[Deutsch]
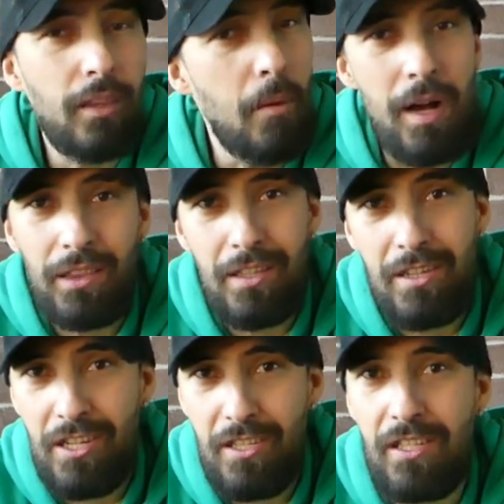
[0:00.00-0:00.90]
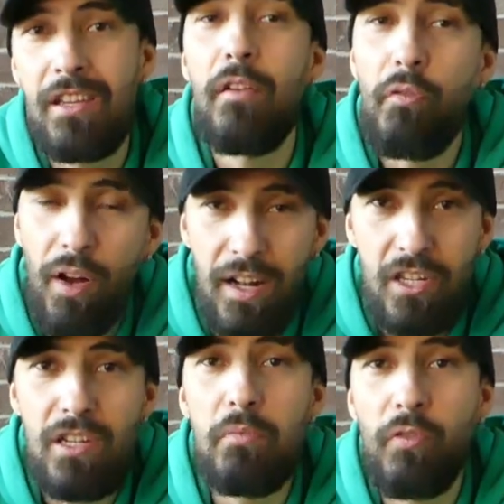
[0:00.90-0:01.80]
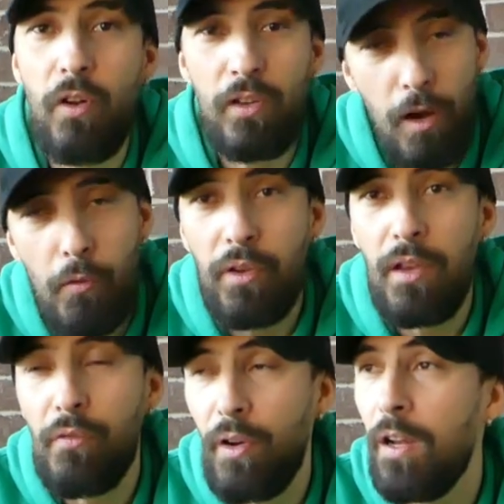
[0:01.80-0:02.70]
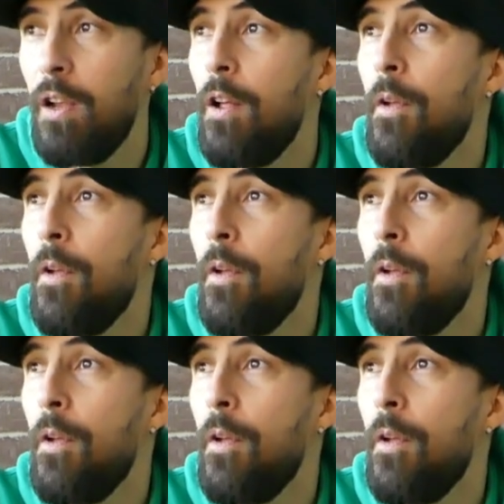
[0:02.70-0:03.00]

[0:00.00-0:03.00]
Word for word: dann macht ihr nichts falsch, liebe Freunde, auf jeden Fall.